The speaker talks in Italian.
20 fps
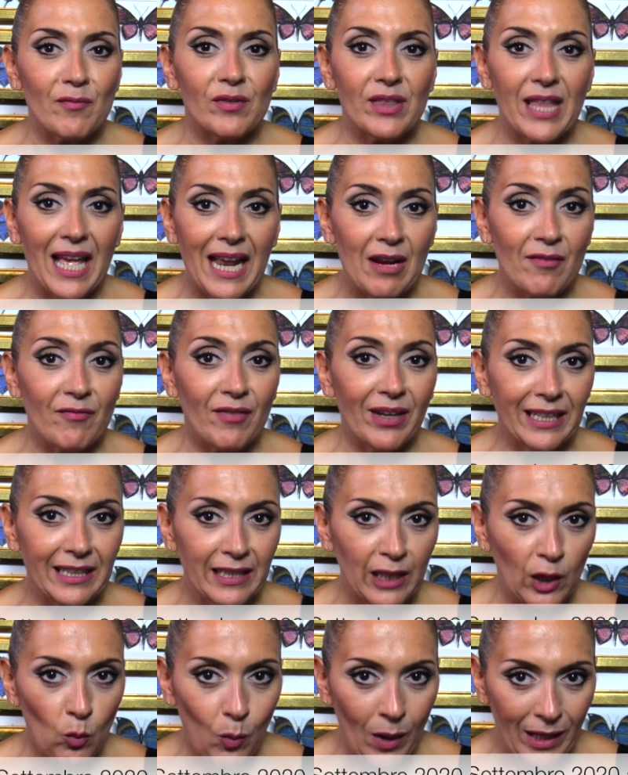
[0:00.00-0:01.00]
live del
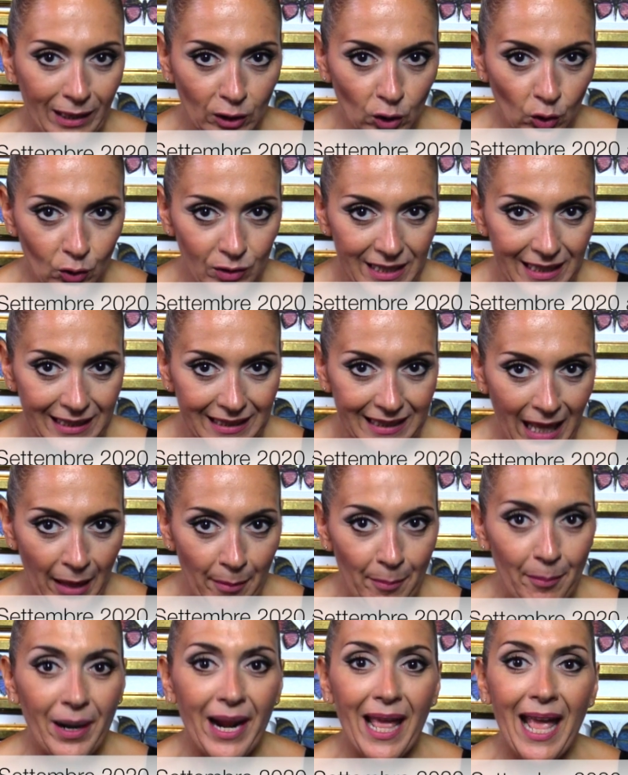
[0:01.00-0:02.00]
24
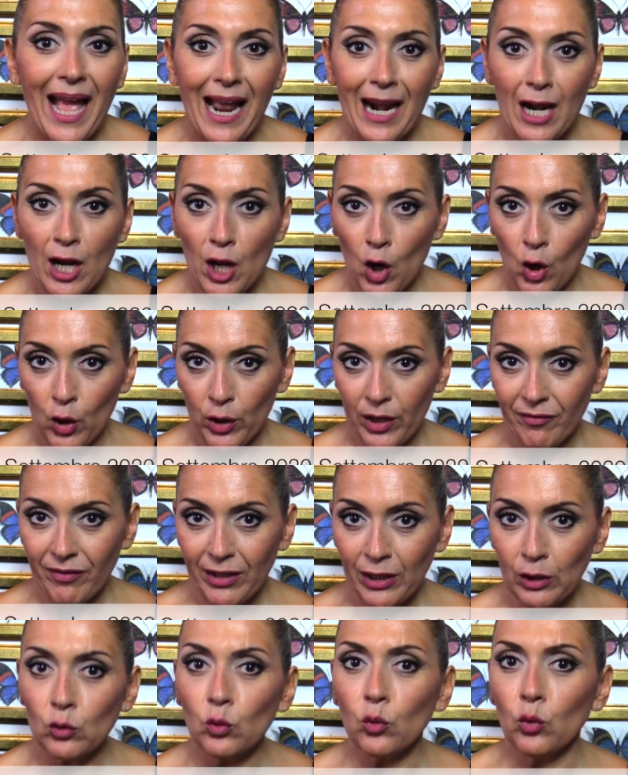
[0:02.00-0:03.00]
settembre alle ore
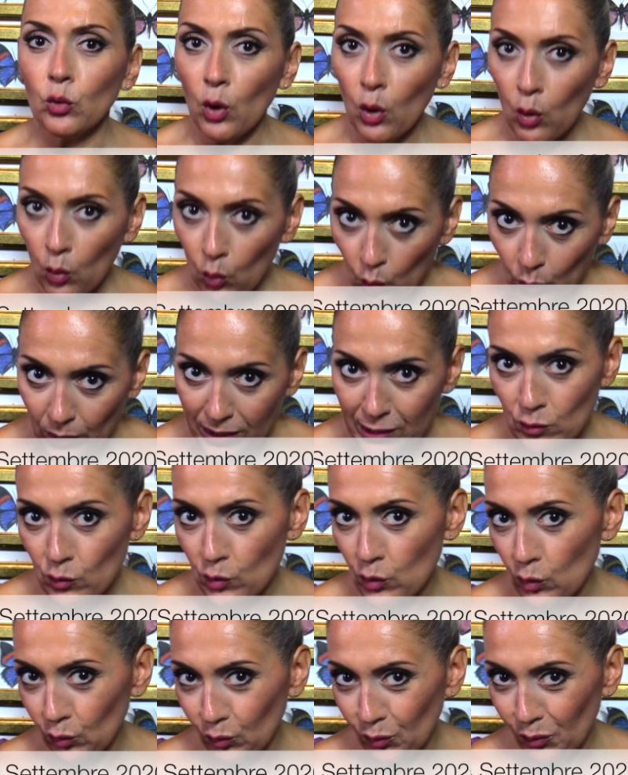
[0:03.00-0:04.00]
21 qui
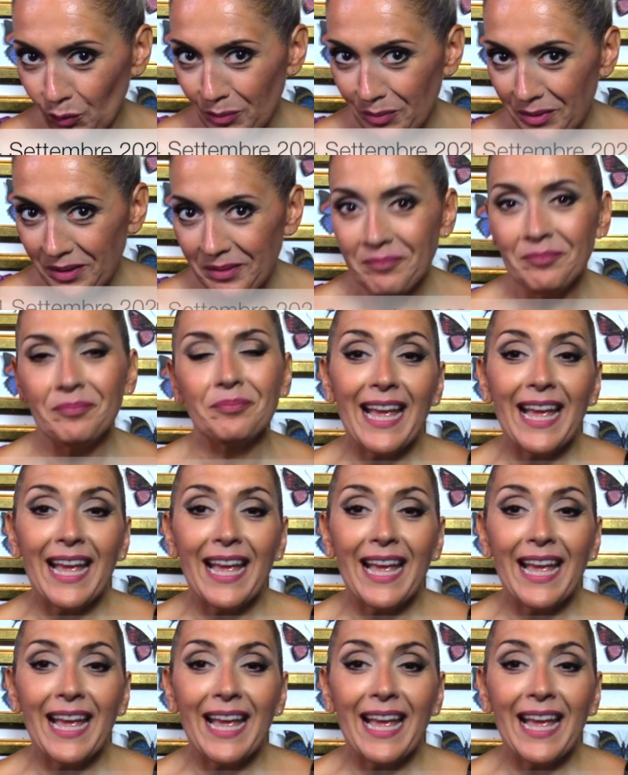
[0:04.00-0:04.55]
su YouTube.